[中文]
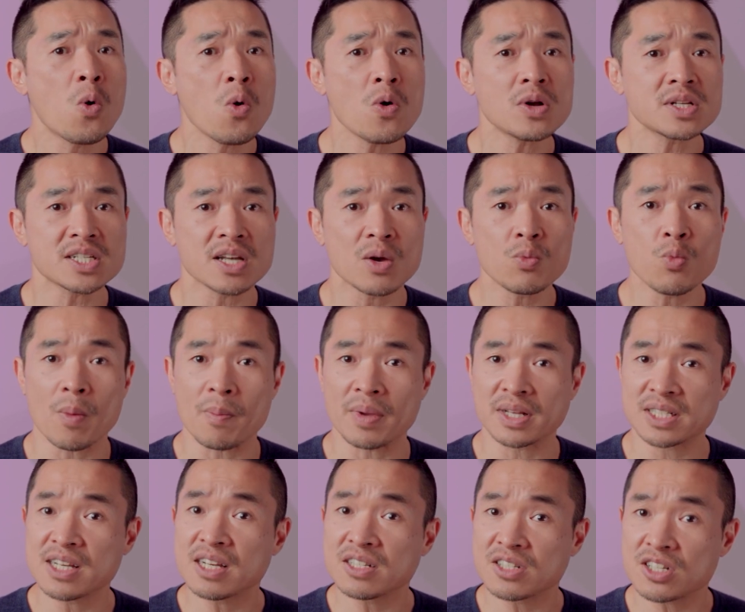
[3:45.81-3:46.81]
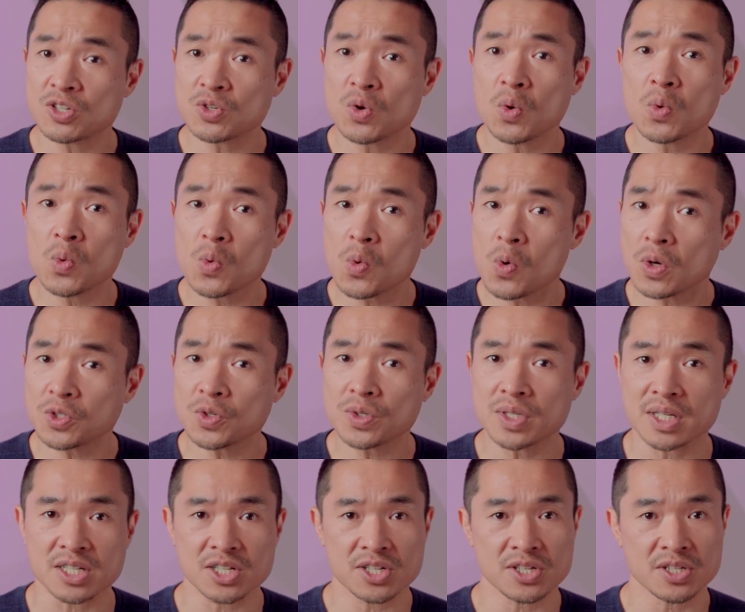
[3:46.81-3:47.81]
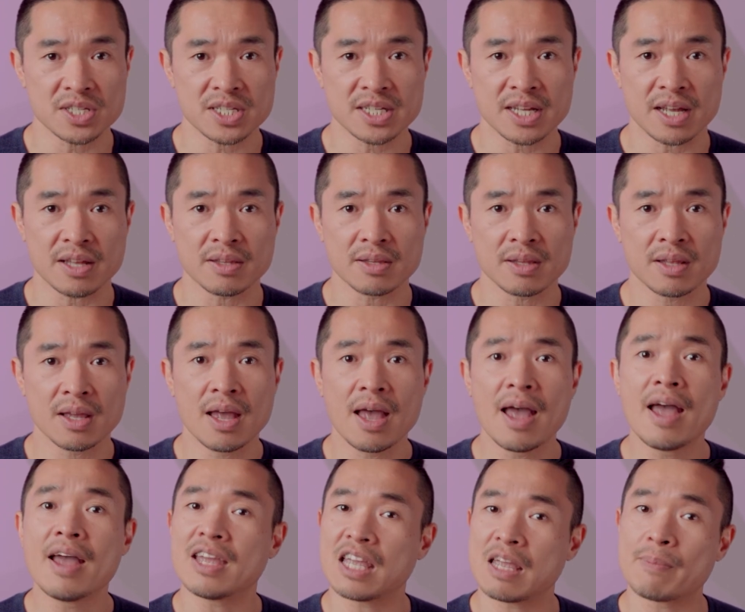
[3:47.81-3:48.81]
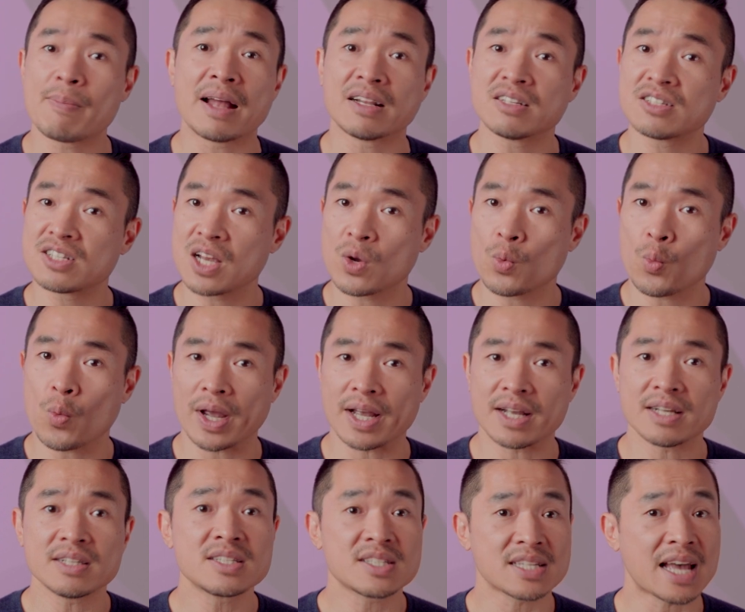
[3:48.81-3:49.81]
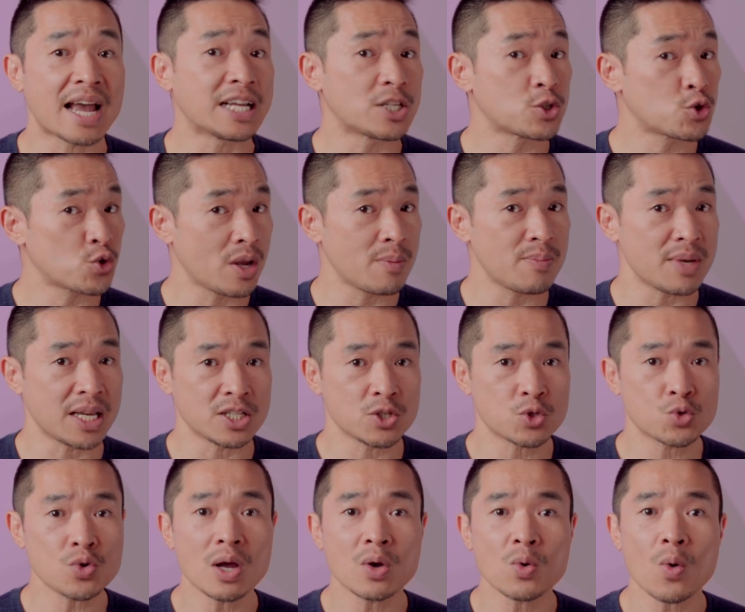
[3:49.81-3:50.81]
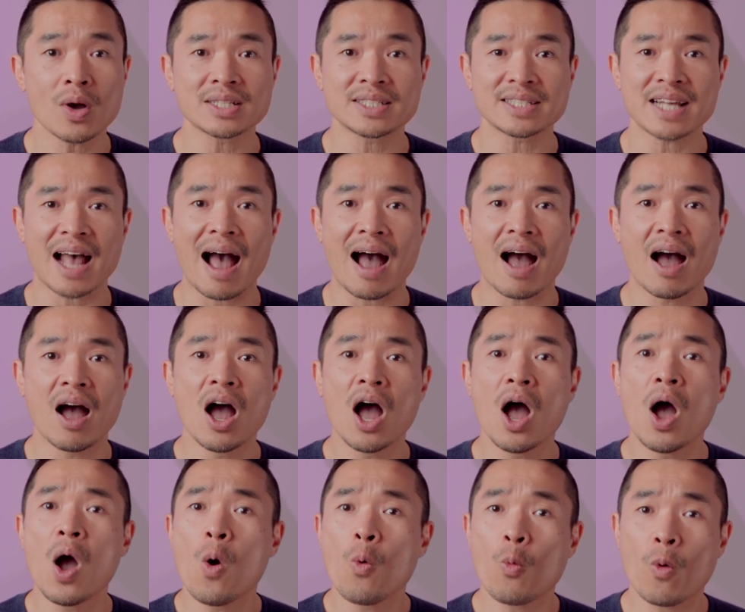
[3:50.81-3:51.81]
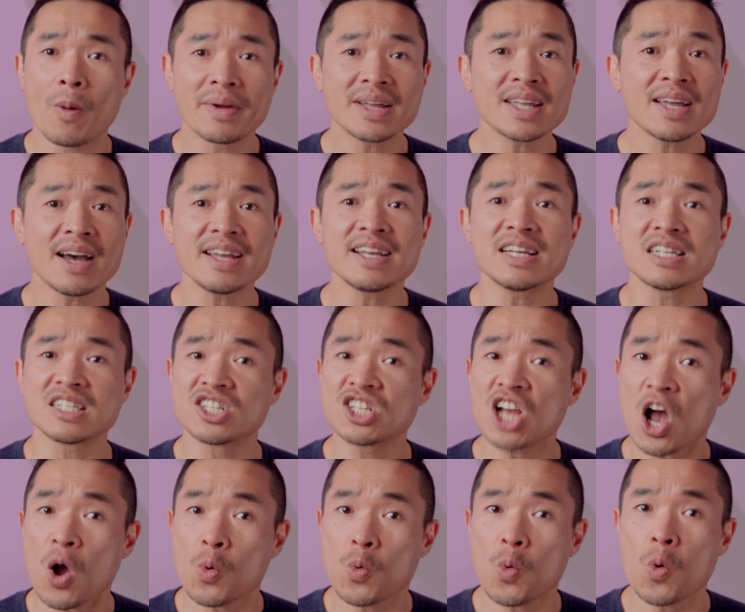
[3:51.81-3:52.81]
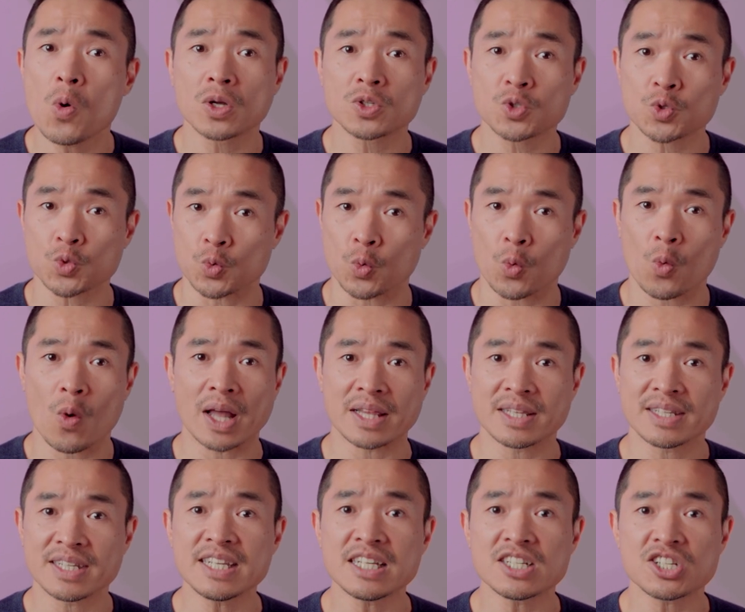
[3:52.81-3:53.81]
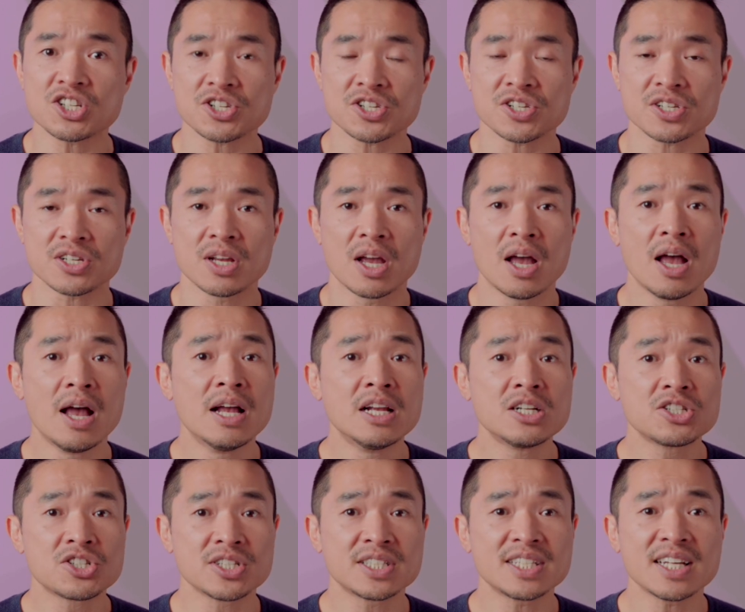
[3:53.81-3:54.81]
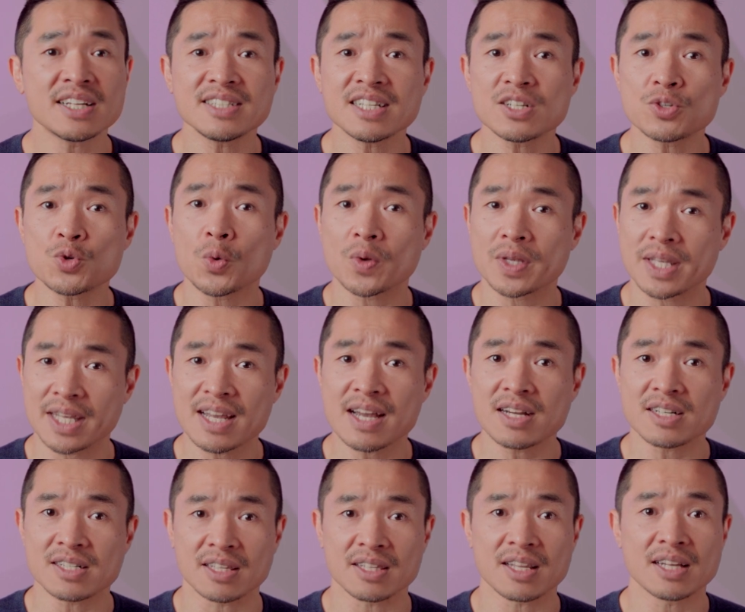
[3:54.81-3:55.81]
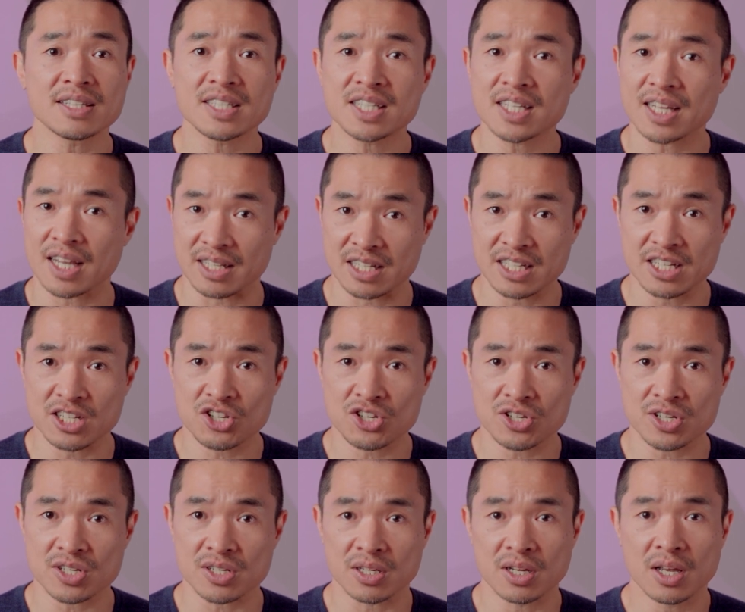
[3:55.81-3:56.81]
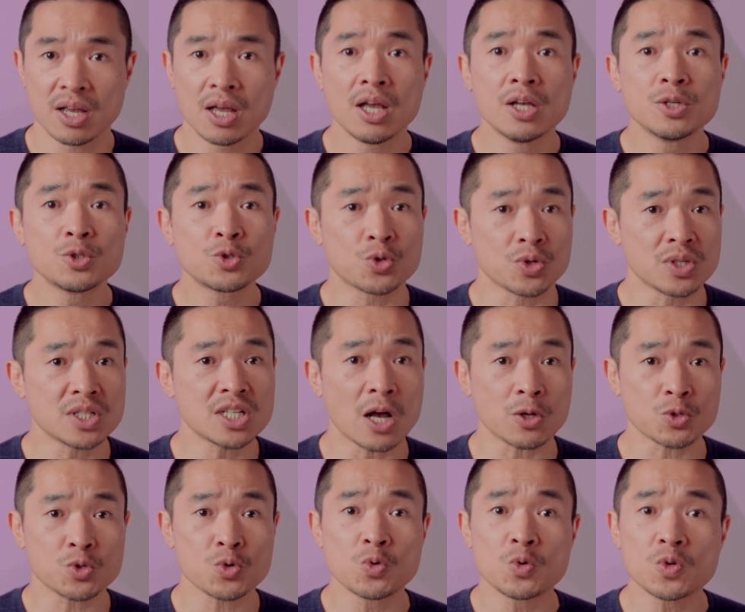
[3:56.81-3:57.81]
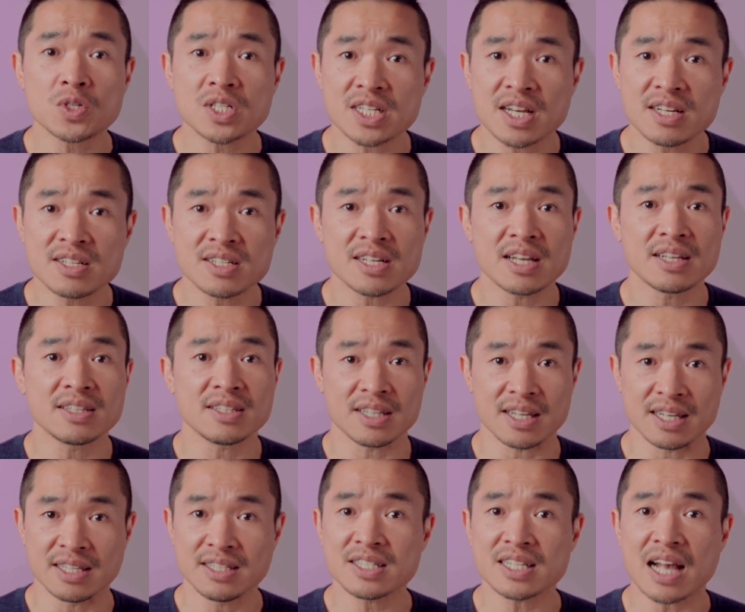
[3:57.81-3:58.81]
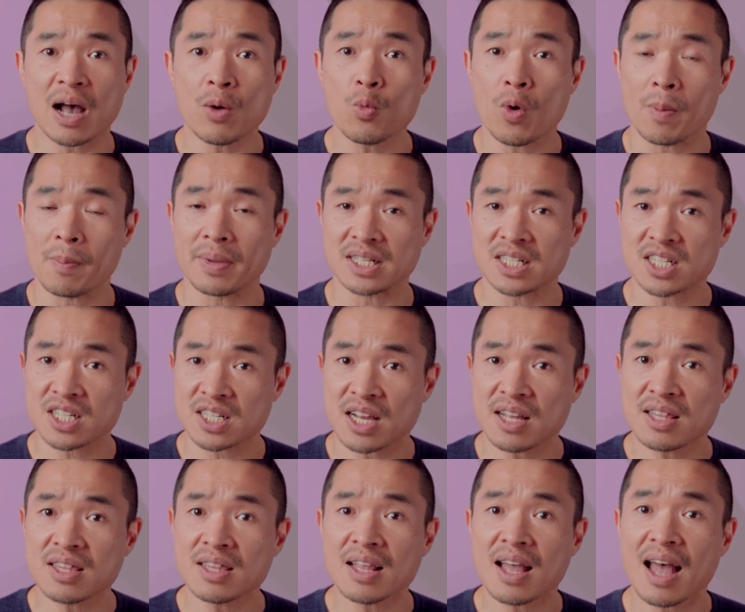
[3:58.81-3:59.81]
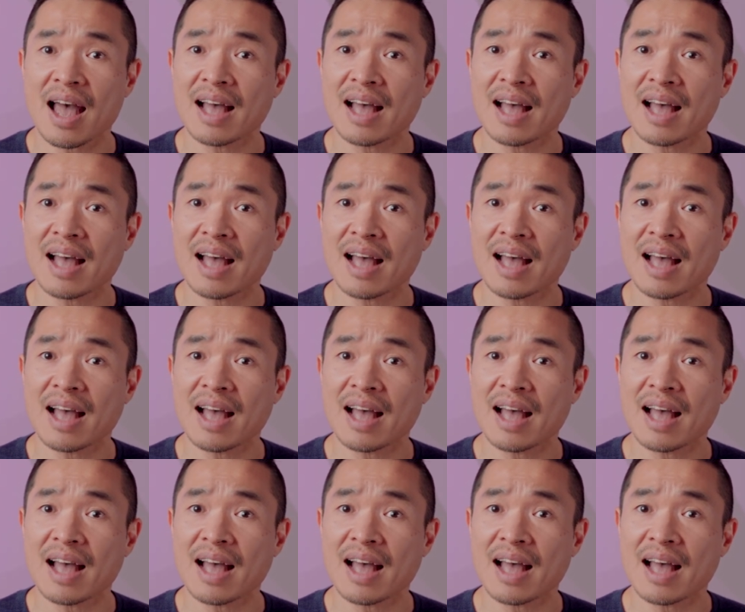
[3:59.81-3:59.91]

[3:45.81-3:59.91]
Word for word: 或者我们认知中过去的事件。一般认为，在催眠状况下。我们可以绕过主观意识，直接进入一个人的潜意识，寻找出真正影响我们身